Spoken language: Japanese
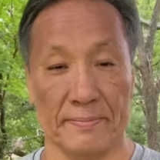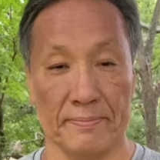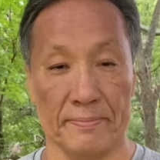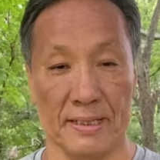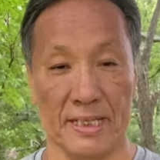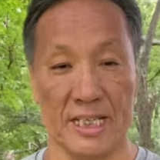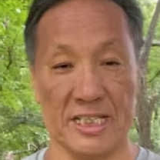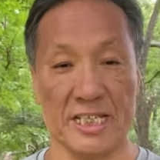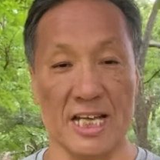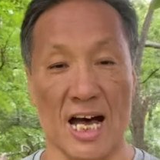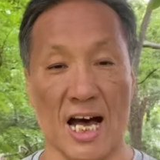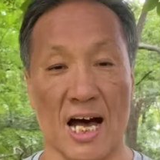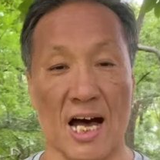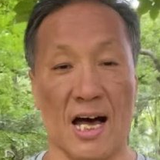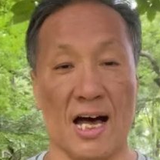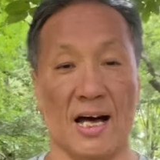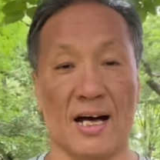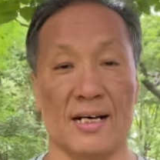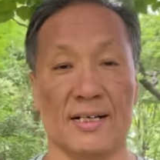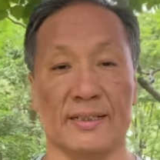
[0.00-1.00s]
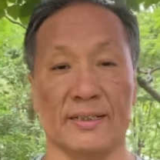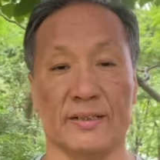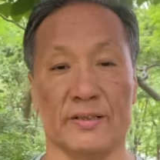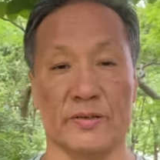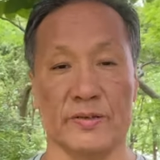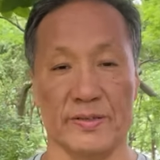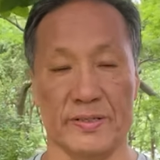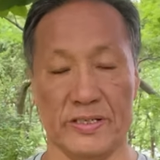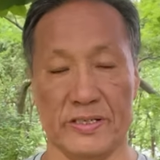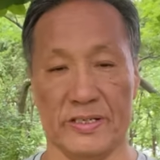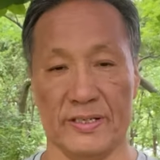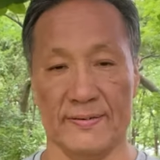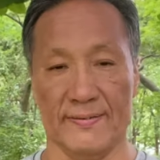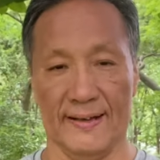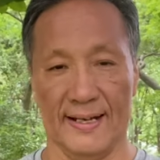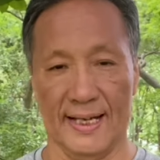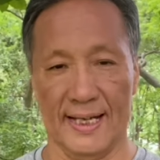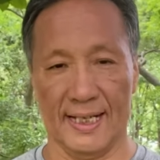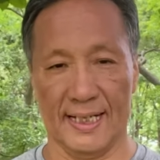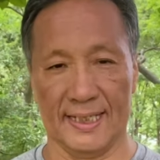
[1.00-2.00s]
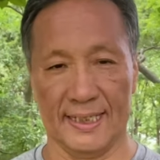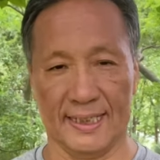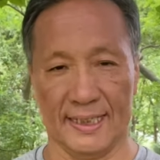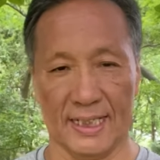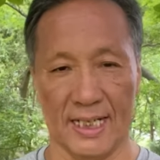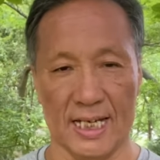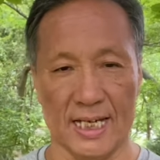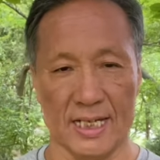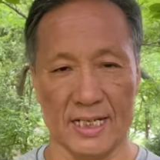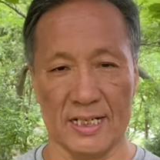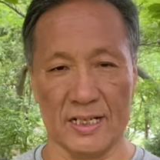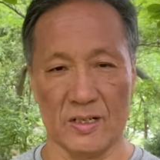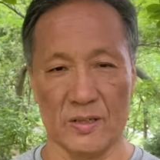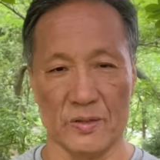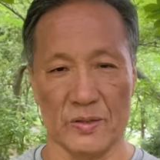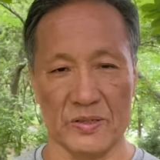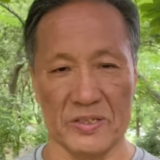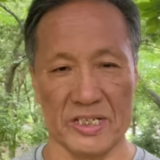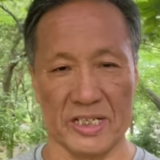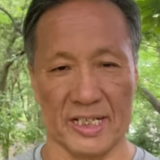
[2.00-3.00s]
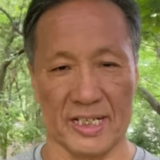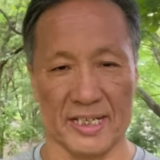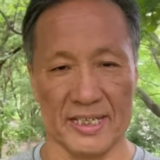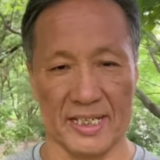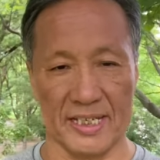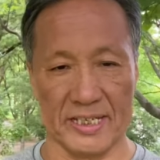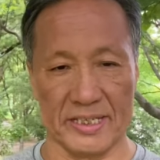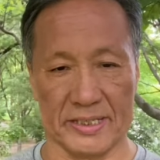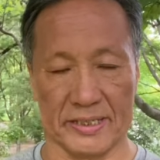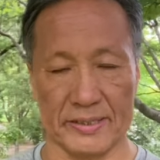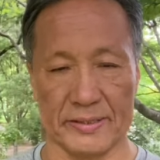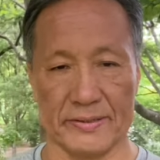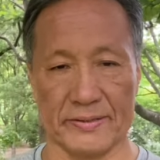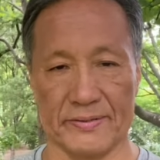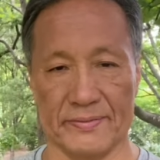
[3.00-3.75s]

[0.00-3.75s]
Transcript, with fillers: 皆さん、こんにちは。健康の時間です。